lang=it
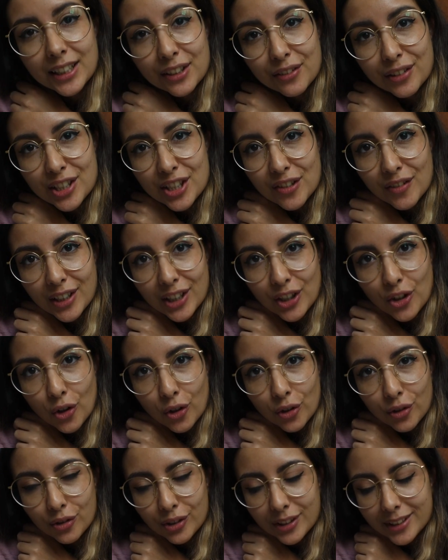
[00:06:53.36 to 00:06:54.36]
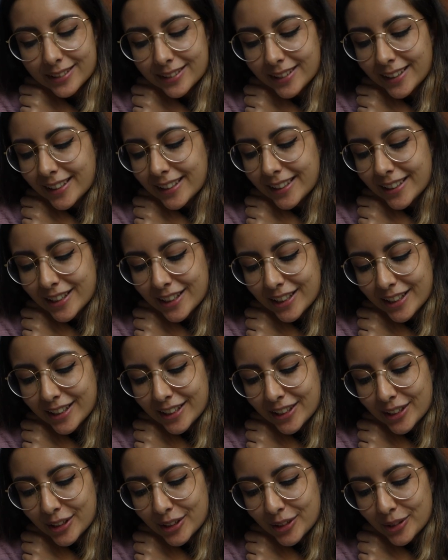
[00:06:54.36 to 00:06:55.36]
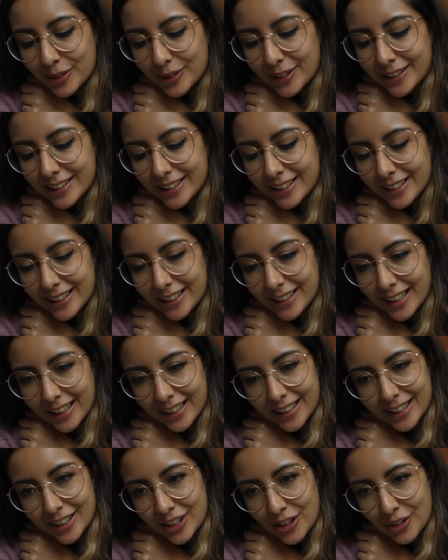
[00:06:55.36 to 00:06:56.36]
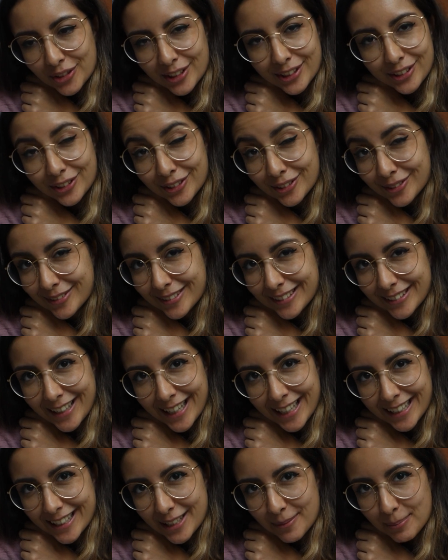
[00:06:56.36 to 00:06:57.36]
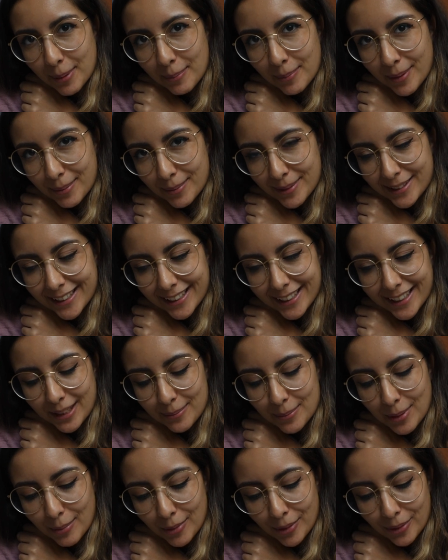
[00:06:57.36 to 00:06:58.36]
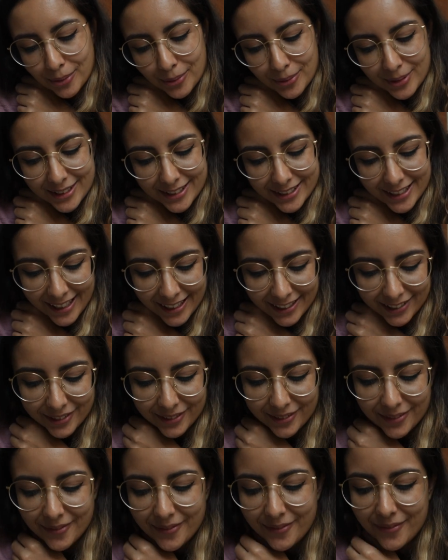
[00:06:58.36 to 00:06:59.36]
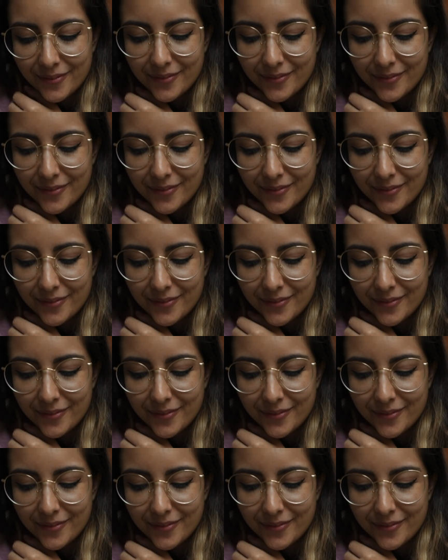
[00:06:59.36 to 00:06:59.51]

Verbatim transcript: mi faceva le coccole. Quindi anche lì ho detto, anche papà mi sa che l'abbiamo conquistato.